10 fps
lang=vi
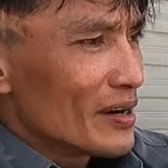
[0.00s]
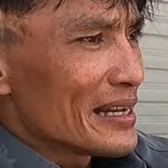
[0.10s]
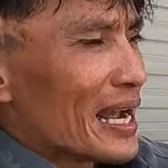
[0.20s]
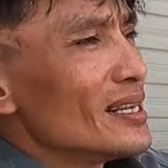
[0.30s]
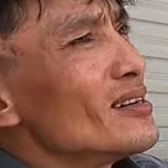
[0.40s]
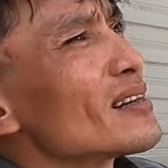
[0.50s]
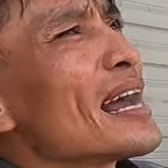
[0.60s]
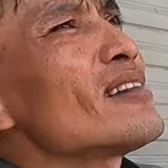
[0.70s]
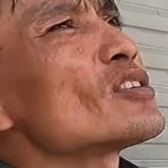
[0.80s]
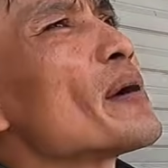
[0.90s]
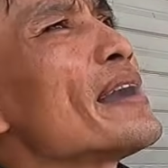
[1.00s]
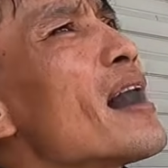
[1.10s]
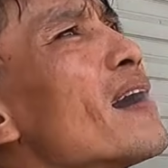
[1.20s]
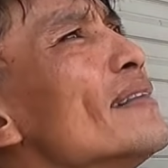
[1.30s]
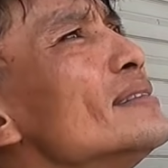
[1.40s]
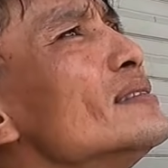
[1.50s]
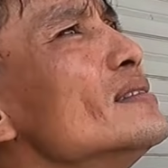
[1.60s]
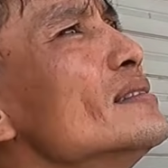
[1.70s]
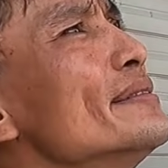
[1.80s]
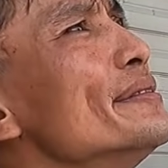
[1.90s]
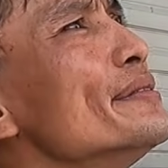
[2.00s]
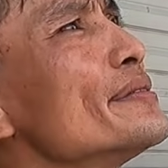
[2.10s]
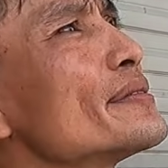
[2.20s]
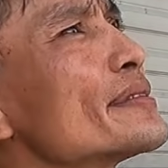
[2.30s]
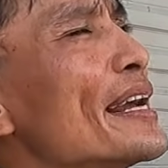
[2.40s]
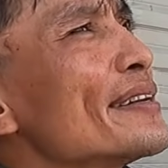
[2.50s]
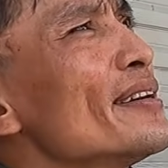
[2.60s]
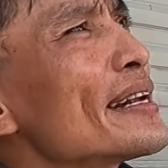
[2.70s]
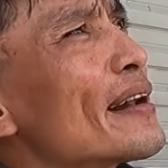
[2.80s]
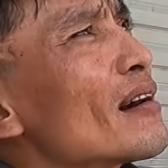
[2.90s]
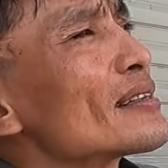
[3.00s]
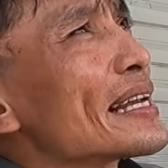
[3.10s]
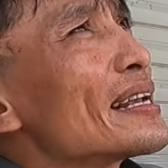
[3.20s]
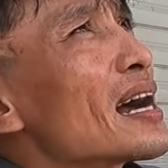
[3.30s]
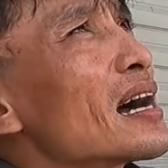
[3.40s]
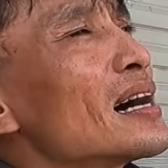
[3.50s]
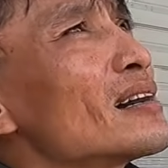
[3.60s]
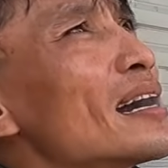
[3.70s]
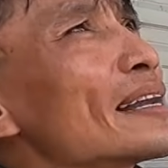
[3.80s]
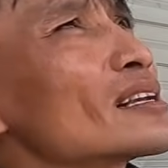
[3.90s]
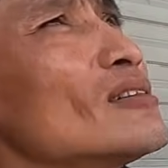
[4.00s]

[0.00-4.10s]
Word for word: Nó nhảy vô tháng chị 7 à. À. Điện nước này nọ nó chạy ra 2